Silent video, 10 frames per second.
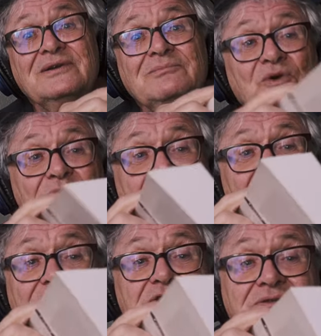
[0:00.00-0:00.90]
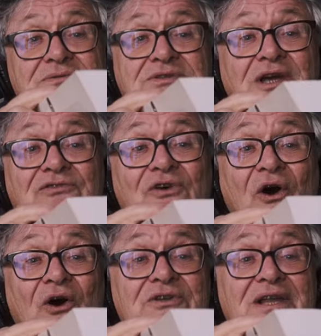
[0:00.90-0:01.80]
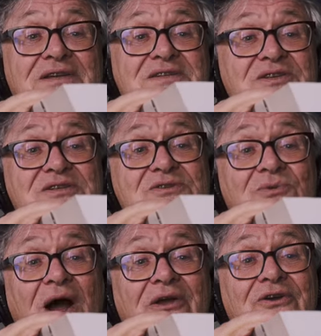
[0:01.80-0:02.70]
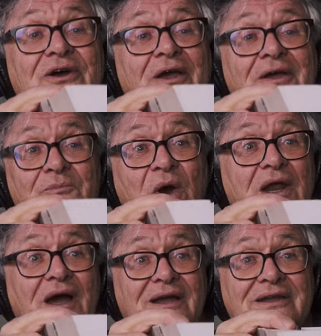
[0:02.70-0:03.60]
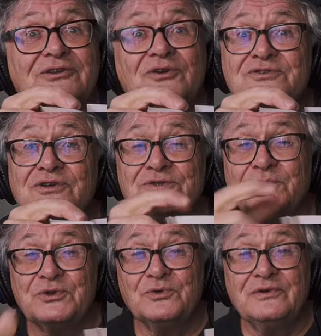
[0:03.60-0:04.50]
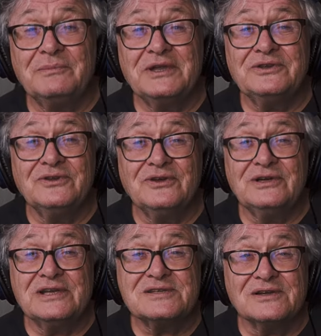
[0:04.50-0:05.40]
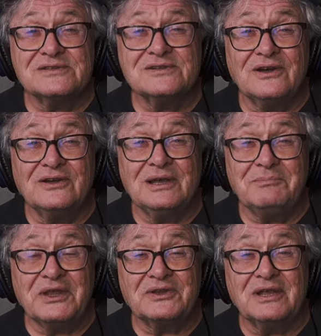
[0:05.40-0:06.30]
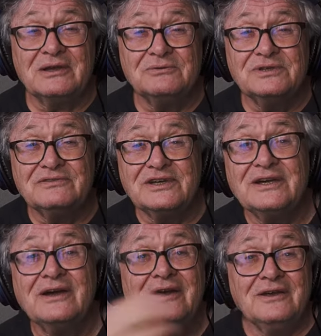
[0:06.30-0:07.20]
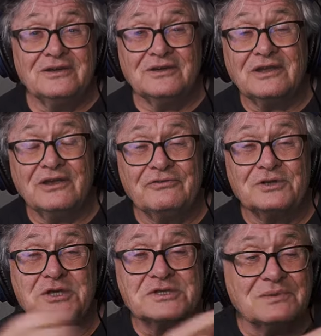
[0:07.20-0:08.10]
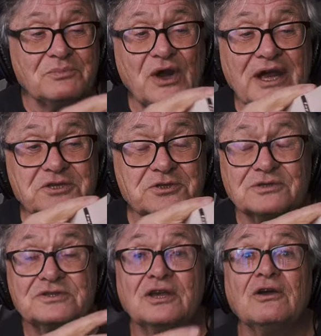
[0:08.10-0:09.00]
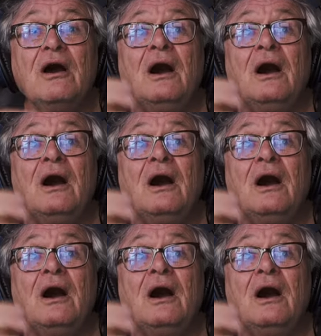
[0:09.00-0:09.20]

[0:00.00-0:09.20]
bon, ben, j'invente, là, cette histoire que, moi, là, à 14 ans, je me retrouve à mettre de l'essence dans la Bentley où il y avait Keith et Brian Jones, et que,